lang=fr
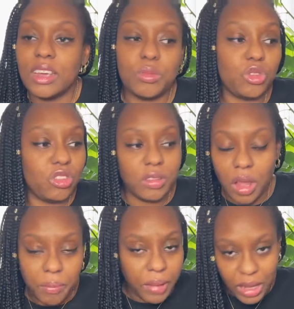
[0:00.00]
Et je me suis dit
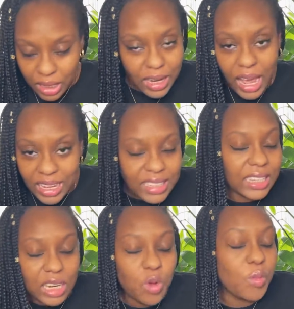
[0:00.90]
non mais là
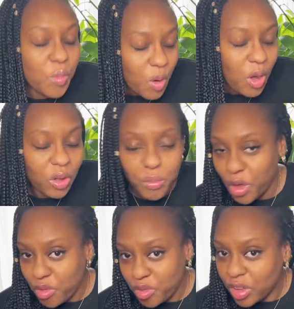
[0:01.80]
c'est le moment,
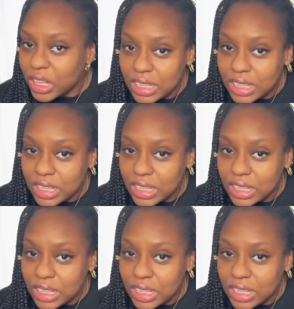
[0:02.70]
meuf.